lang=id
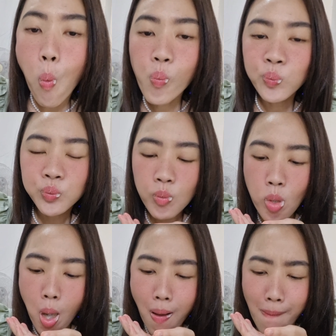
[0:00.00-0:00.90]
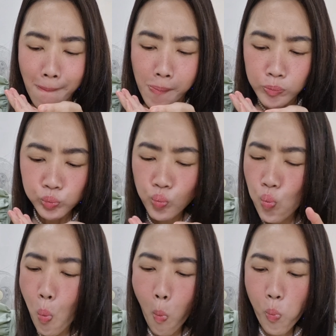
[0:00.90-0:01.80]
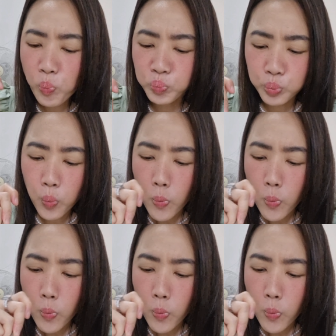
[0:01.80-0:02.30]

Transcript: Hmm. Hmm.